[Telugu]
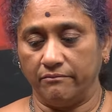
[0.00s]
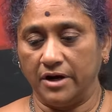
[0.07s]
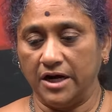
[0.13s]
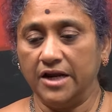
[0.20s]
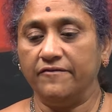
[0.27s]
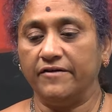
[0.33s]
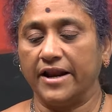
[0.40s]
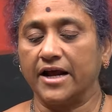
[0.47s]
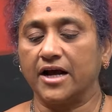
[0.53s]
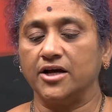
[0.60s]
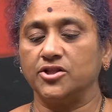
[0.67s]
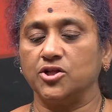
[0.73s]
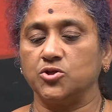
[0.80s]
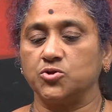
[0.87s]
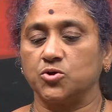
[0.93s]
మళ్ళీ
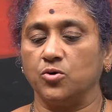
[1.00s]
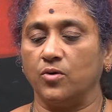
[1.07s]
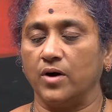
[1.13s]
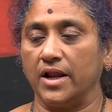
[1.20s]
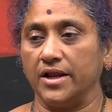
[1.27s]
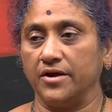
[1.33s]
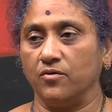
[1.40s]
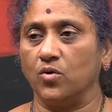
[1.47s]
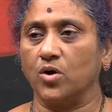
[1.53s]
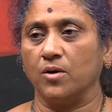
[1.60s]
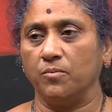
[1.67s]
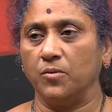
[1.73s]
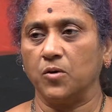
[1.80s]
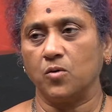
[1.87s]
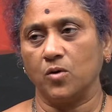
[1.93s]
వెనక్కి తెచ్చుకోవాలి
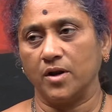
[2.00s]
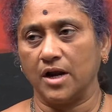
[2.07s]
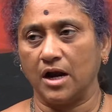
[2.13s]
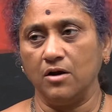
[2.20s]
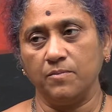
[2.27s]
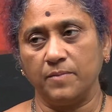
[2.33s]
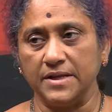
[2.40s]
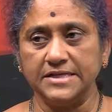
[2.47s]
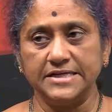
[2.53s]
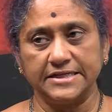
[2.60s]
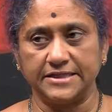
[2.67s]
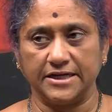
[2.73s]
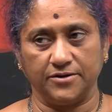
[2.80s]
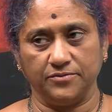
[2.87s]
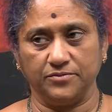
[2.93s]
ఒకప్పుడు కొన్నాళ్ళు
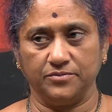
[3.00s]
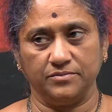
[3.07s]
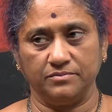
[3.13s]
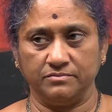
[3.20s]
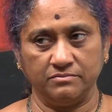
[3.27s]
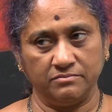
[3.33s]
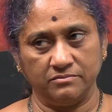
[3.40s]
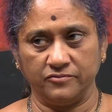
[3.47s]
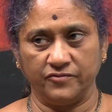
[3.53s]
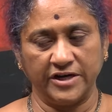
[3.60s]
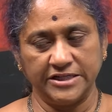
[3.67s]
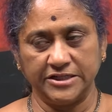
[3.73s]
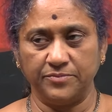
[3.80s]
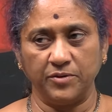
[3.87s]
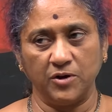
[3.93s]
పనిచేశాడు hmm.
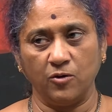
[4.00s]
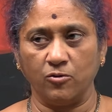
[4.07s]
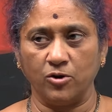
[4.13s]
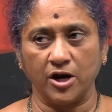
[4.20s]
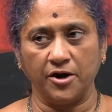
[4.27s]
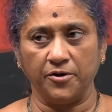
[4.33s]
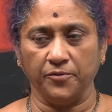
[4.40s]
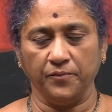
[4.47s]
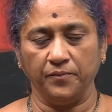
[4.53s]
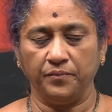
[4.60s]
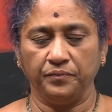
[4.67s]
వైసీపీలో ఉన్నాడు